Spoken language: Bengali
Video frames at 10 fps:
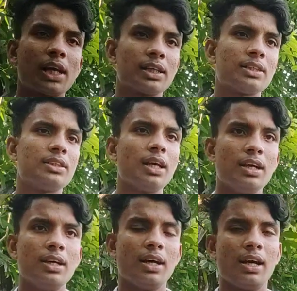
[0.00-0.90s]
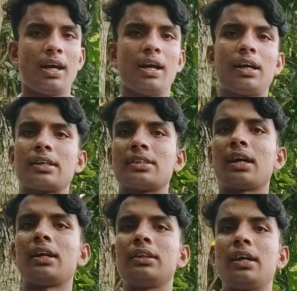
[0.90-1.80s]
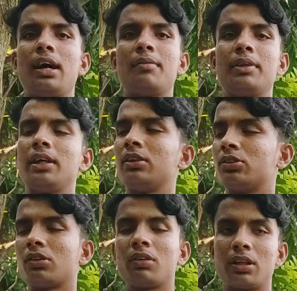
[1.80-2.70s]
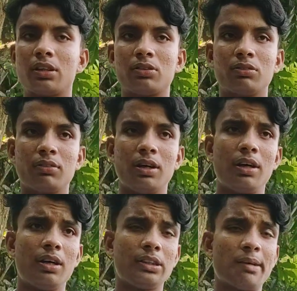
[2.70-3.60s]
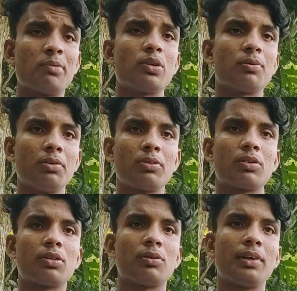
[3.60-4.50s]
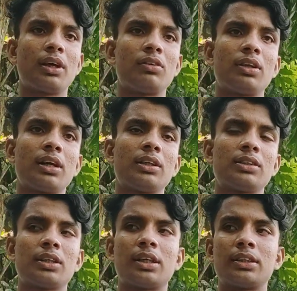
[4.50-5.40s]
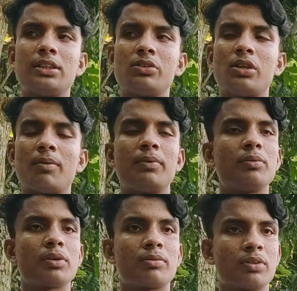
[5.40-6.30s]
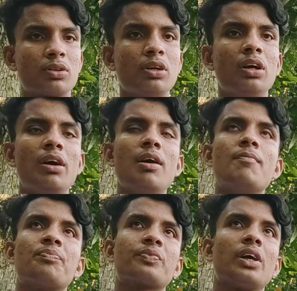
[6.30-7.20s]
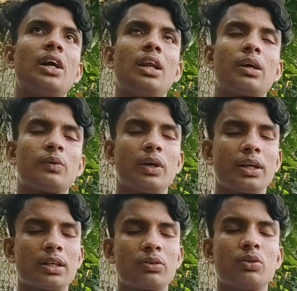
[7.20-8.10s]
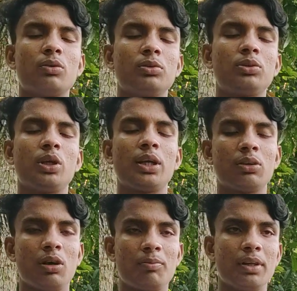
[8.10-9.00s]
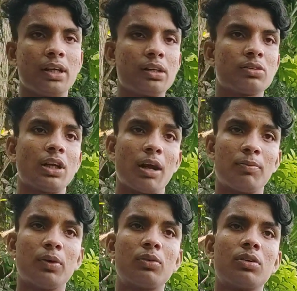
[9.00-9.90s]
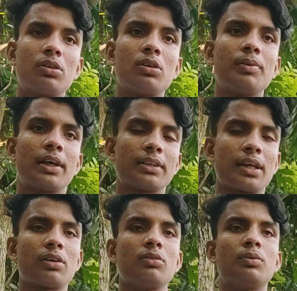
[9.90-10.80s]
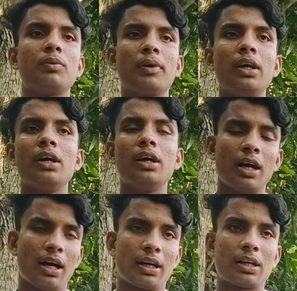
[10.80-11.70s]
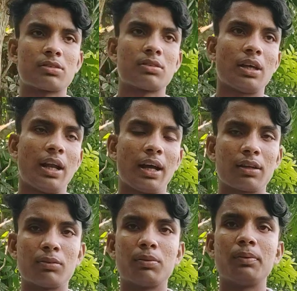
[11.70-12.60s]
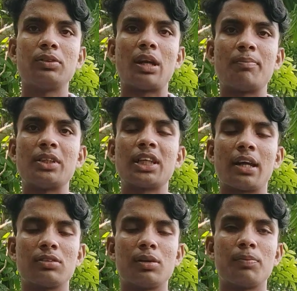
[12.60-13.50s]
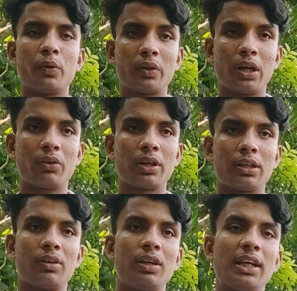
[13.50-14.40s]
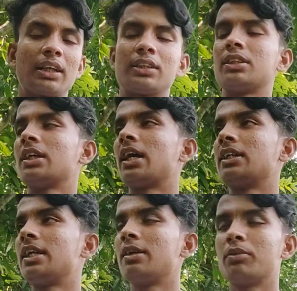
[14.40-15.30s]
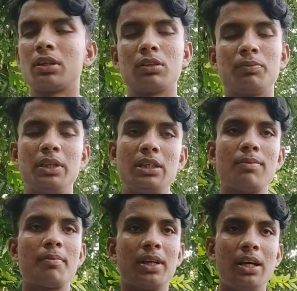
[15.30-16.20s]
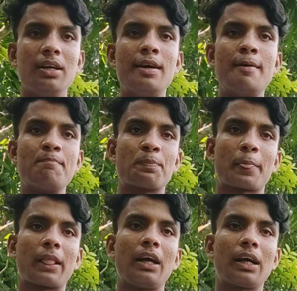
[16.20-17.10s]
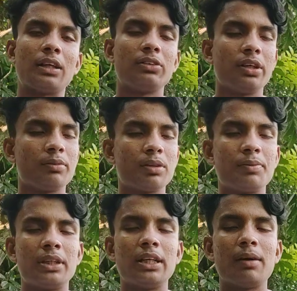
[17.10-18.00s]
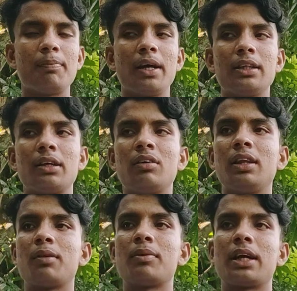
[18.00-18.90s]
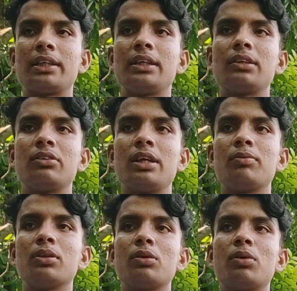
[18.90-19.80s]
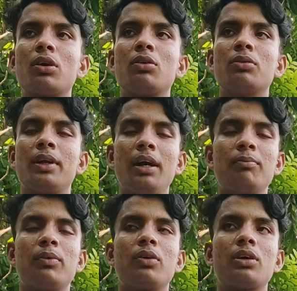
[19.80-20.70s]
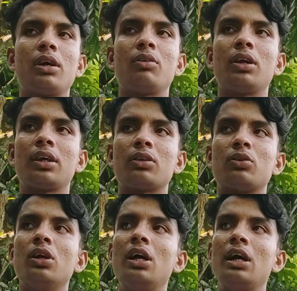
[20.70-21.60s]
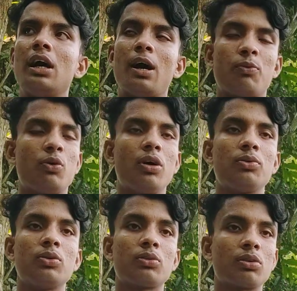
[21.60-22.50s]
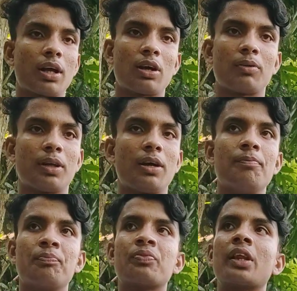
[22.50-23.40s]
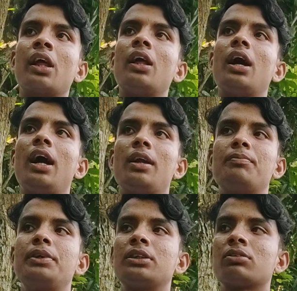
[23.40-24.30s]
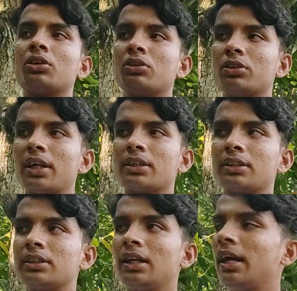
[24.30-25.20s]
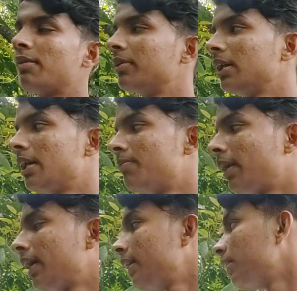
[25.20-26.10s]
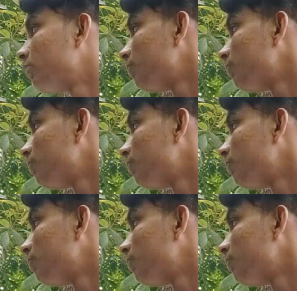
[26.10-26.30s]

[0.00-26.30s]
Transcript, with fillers: দেখা যাচ্ছে যে গাছ লাগানোতে আমাদের কিন্তু সকল কিন্তু স্বাধীনতা পূরণ করতে হবে কারণ দেখা যাচ্ছে যে গাছটি যদি আপনারা প্রথমত লাগানোর আগে কিন্তু অবশ্যই কিন্তু আপনাদের কিন্তু সার প্রয়োগ করতে হবে গাছ লাগানোর পূর্বে আর গাছ লাগানোর পূর্বে যদি আপনারা সার যদি প্রয়োগ না করেন তাহলে দেখা যাচ্ছে যে গাছ ঠিকমতো কিন্তু বৃদ্ধি পাবে না আর গাছ যদি ঠিকমতো বৃদ্ধি না পায় তাহলে দেখবেন গাছটি কিন্তু ঠিকমতো বড় হবে না বড় না হলে কিন্তু ফল ফুল কোনোটাই হবে না আর বিশেষ করে কিন্তু দেখা যাচ্ছে যে আমাদের এই বাগানে কিন্তু